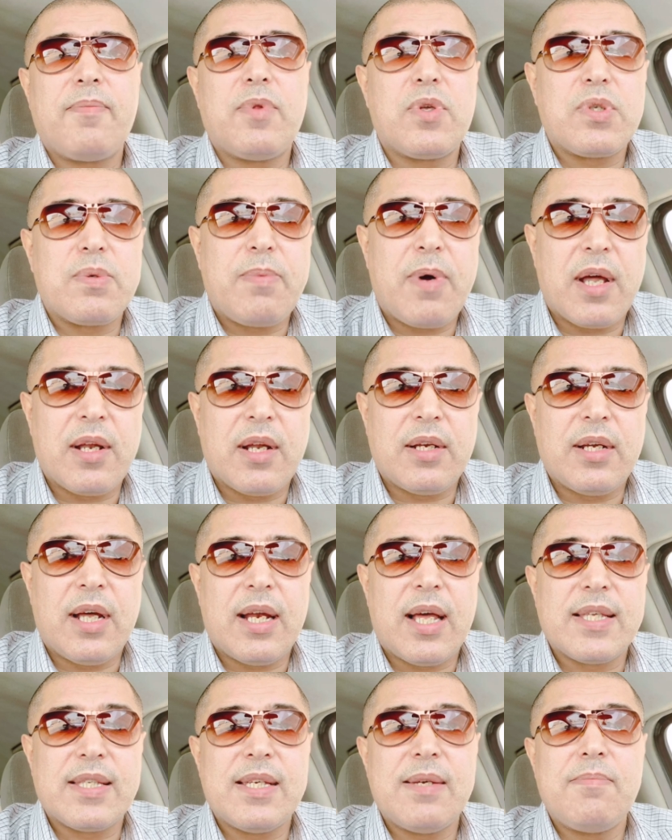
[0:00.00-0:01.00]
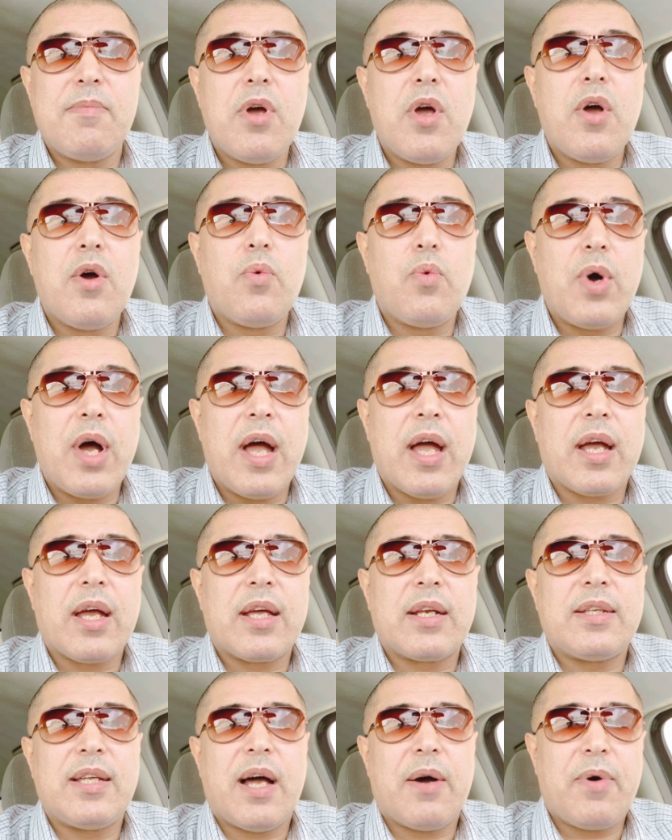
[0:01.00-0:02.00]
سبحان الله العظيم
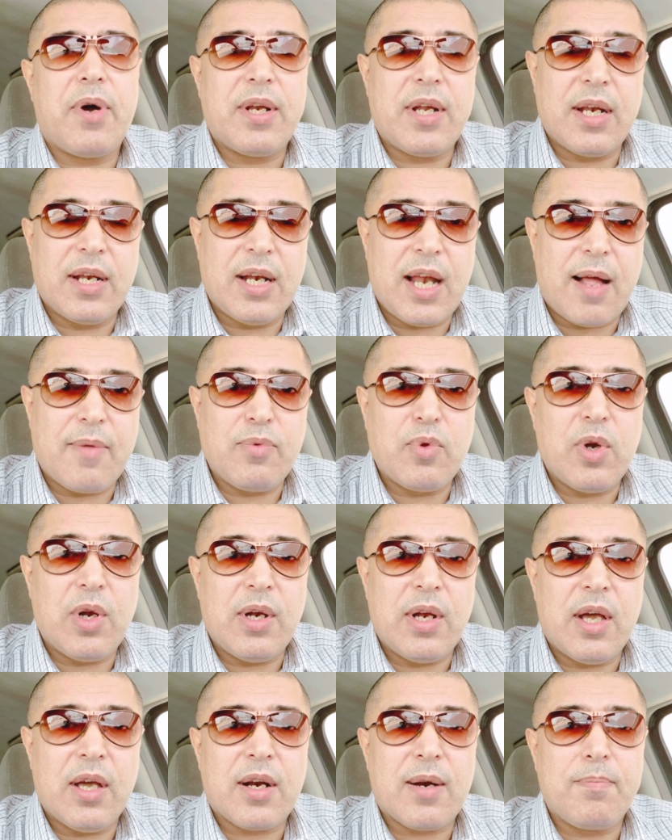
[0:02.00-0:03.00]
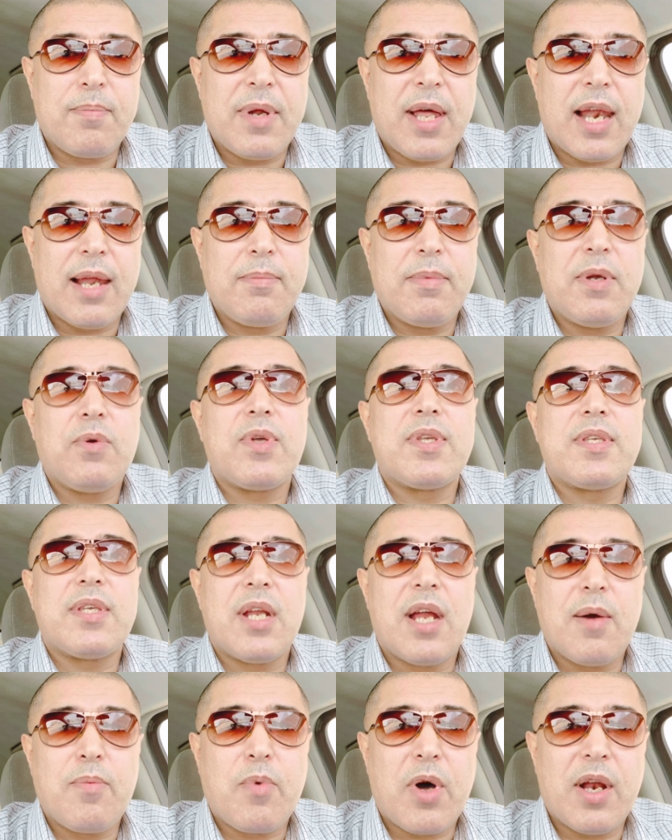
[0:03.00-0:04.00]
واخر دعوانا ان الحمد لله رب العالمين
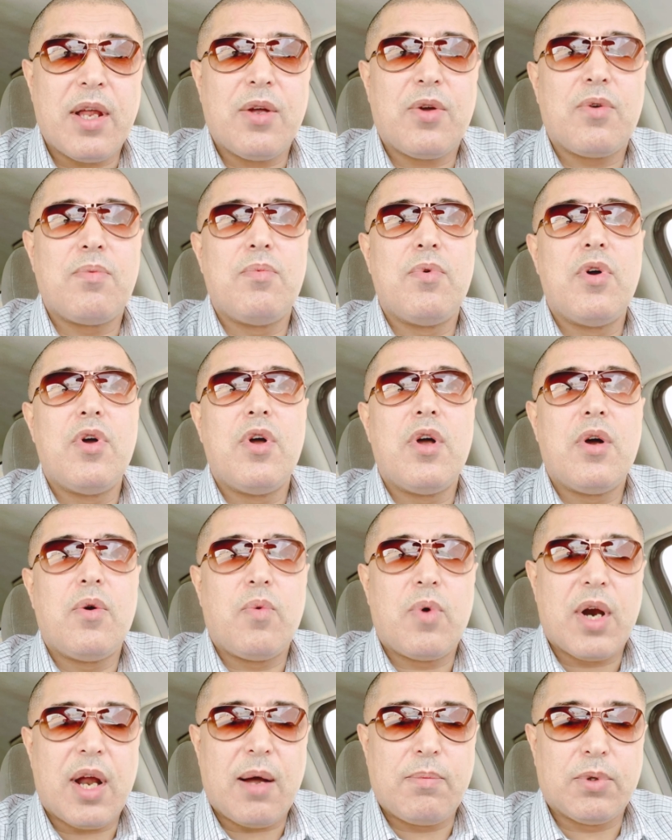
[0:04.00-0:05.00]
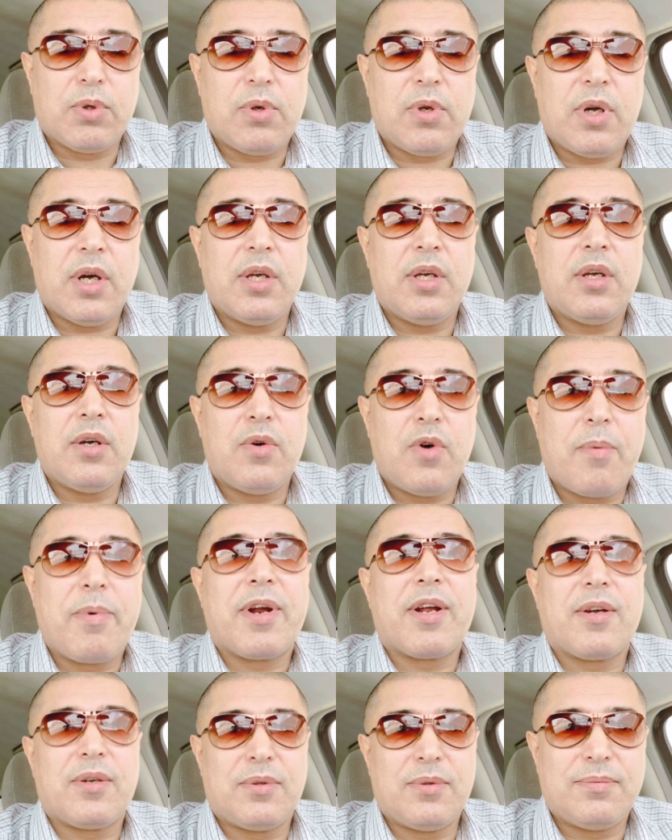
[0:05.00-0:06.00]
والسلام عليكم ورحمه الله
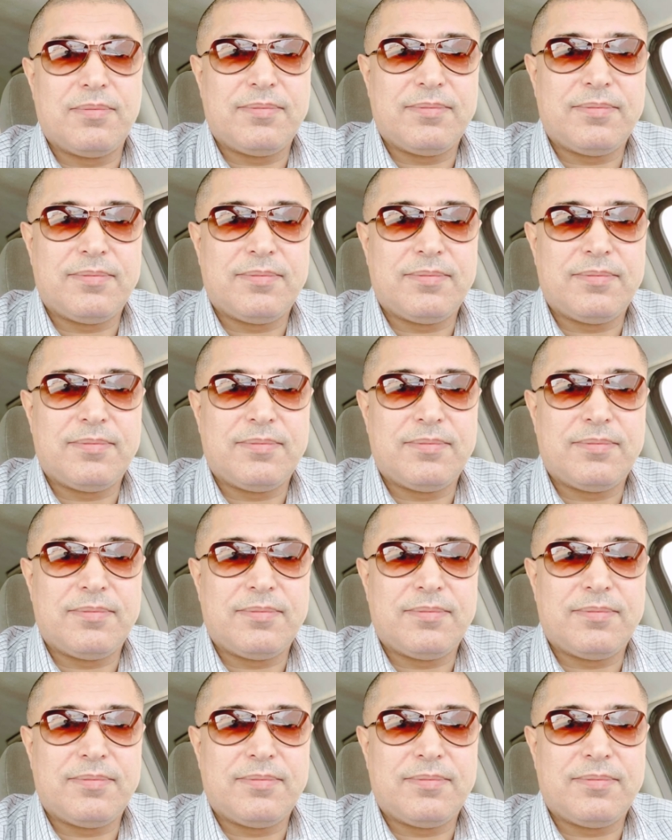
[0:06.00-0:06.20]
وبركاته